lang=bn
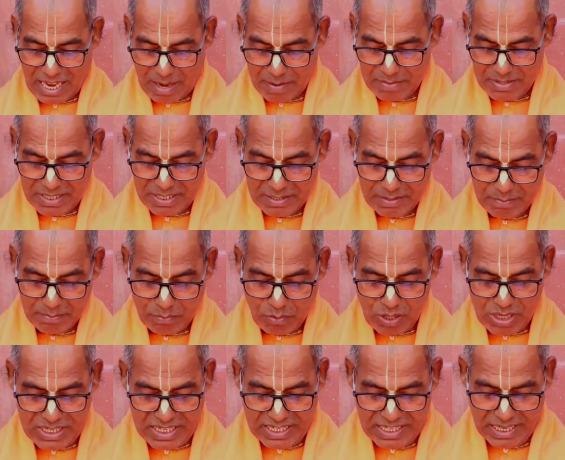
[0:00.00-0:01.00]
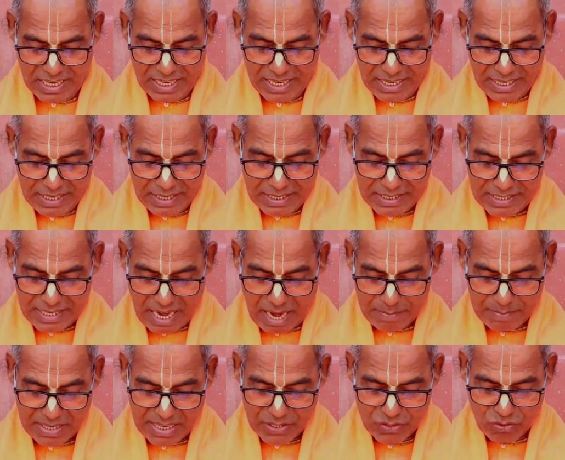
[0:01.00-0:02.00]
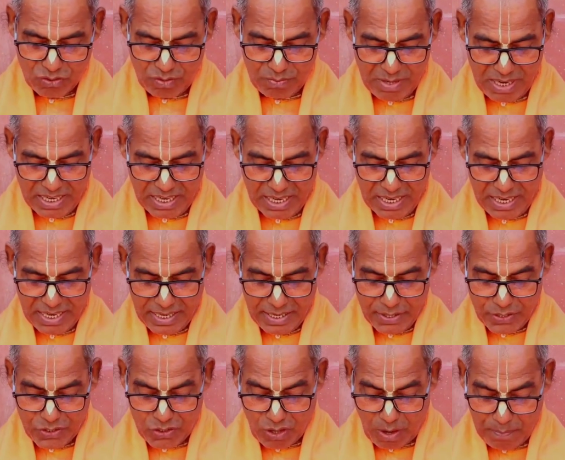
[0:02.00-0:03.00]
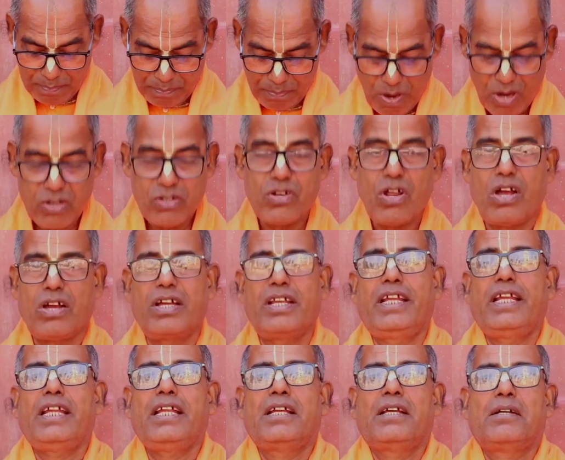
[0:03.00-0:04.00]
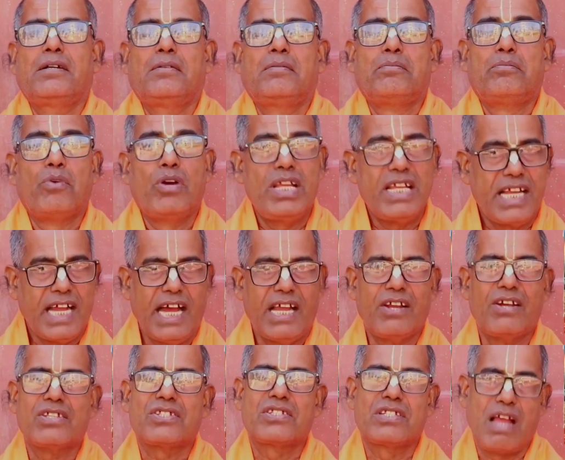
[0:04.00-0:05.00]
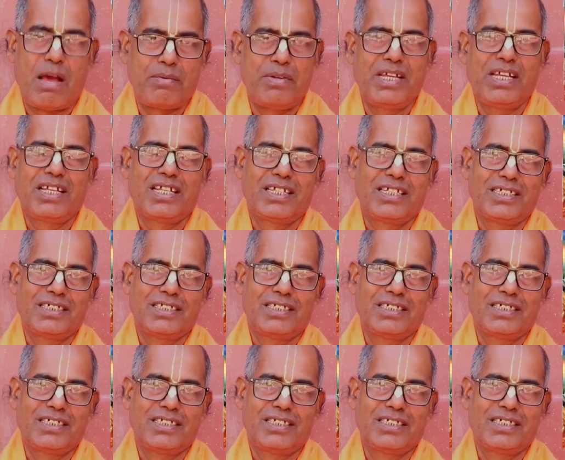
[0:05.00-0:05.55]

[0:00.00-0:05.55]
আমি বলছি যে আপনারা শুনবেন চম্পং নগরে বৈকানাস নামে